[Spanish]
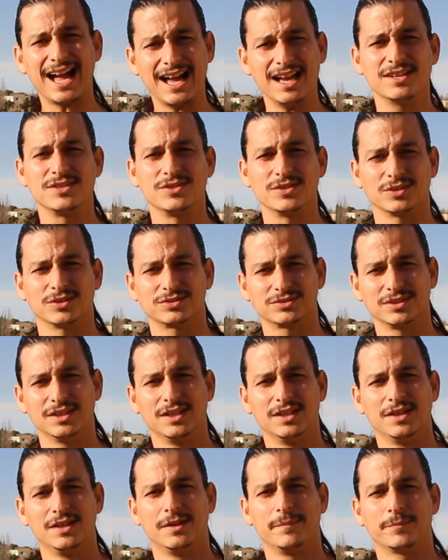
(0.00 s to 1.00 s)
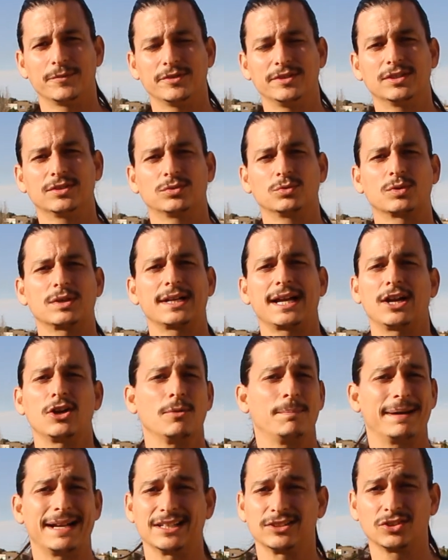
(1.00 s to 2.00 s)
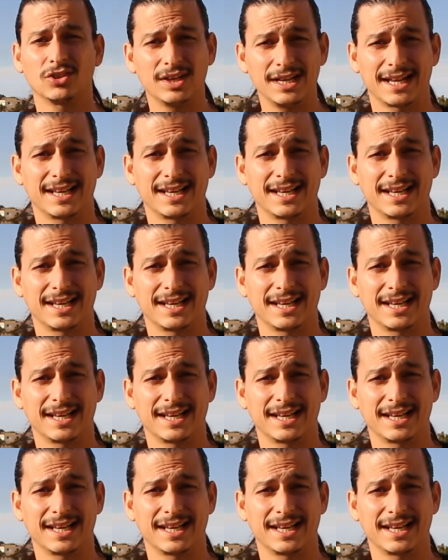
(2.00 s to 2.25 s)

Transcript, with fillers: años. Y eso es un regalo para toda